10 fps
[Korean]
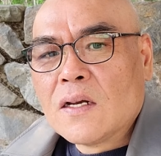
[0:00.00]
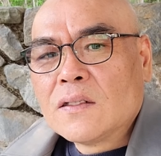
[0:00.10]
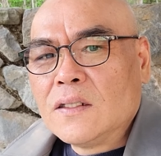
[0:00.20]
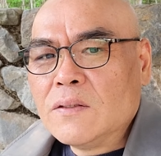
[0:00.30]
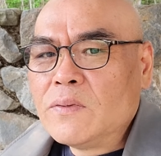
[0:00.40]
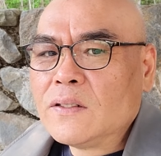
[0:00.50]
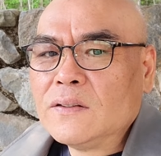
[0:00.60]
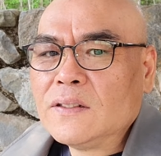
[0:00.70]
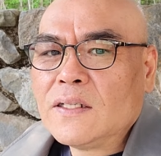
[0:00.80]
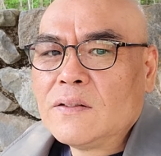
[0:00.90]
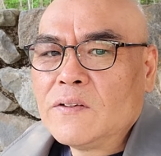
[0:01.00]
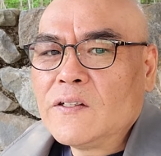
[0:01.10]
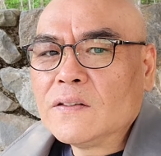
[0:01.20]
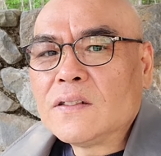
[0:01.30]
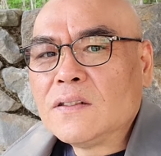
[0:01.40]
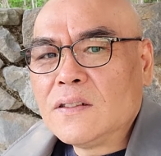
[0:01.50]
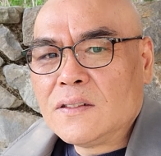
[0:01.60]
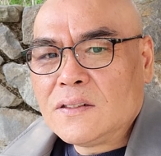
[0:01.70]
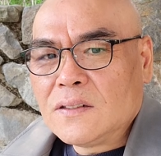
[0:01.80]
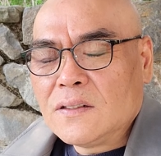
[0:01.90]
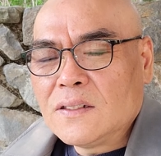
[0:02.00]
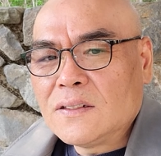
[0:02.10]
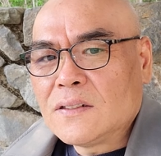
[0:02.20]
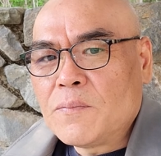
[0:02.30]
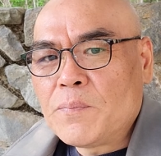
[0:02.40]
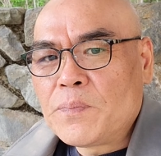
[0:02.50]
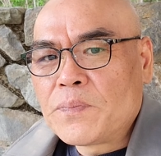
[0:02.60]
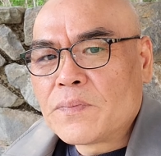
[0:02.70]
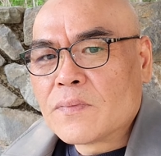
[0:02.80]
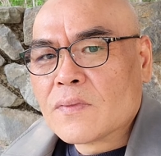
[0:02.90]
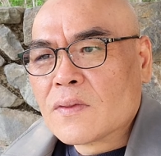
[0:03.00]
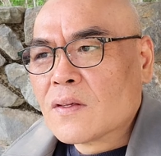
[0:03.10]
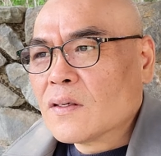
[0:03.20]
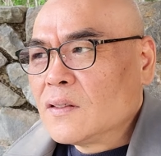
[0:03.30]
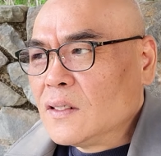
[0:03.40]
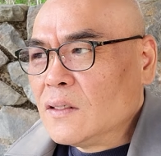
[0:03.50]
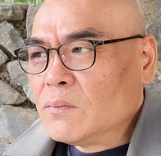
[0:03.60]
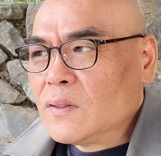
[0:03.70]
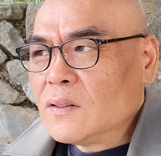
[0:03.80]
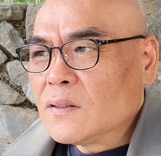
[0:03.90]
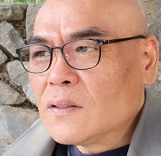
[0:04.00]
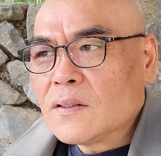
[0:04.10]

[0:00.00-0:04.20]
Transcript: 그림은 근데 어떤 특징이 있어? 그러면